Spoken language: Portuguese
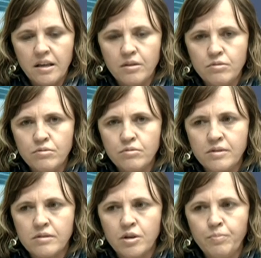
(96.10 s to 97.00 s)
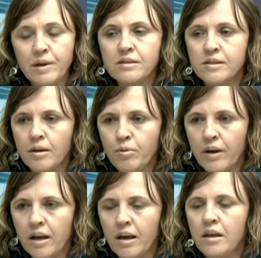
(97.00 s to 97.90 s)
eu, eu percebo
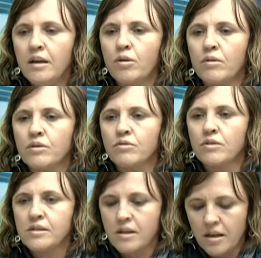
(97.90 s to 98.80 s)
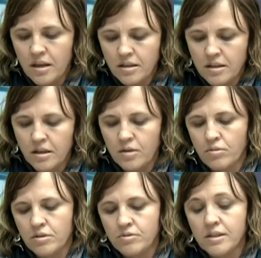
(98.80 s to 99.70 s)
ele, enquanto docente,
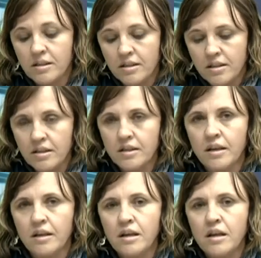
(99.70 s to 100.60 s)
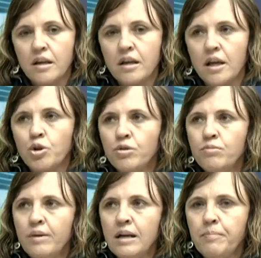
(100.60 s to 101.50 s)
enquanto cidadã, né, que é toda
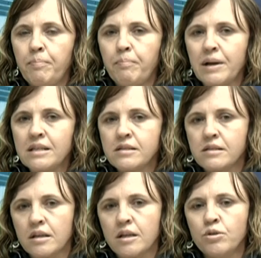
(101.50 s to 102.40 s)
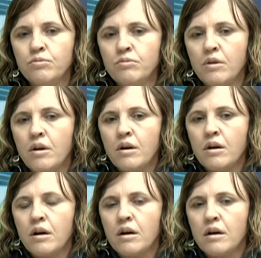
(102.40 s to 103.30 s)
uma pressão
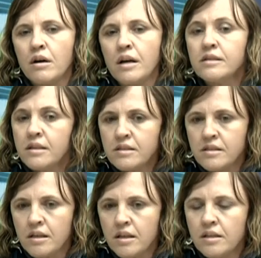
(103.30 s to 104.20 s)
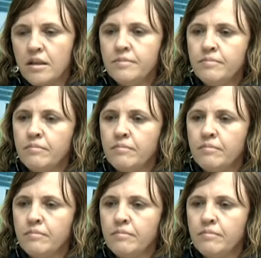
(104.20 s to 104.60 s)
uh, exercida